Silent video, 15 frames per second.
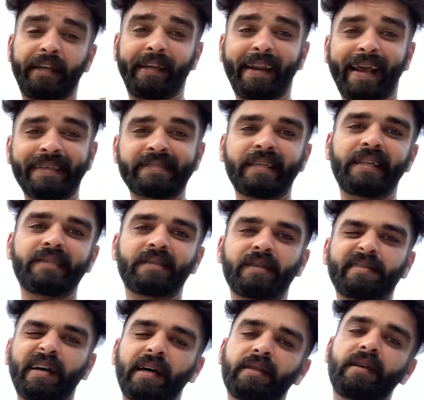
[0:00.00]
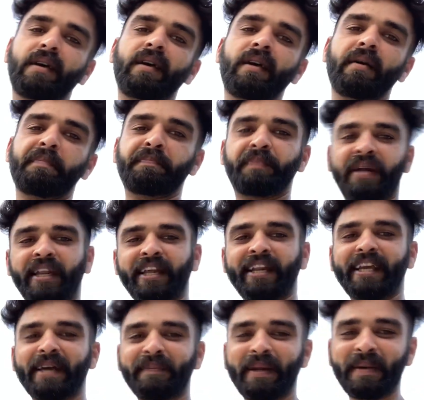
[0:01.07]
नेक्स्ट सीरीज़ के साथ बने रहिए
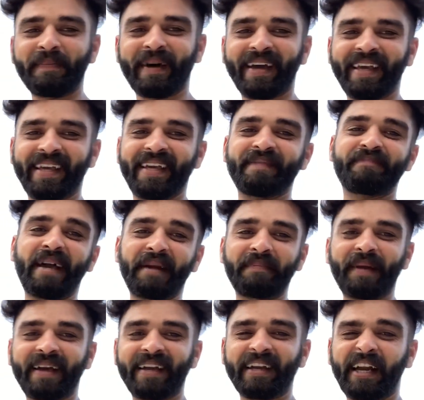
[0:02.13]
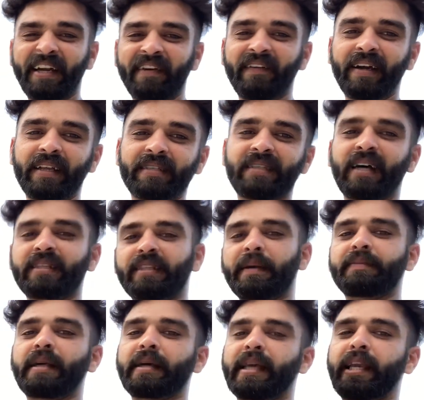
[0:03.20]
अपने भाई बैक बैकर नाइन्टी वन के साथ तब
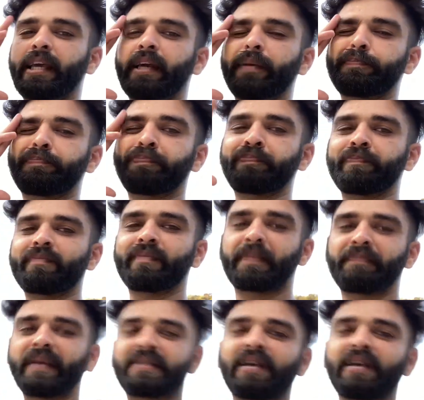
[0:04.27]
तक के लिए पीस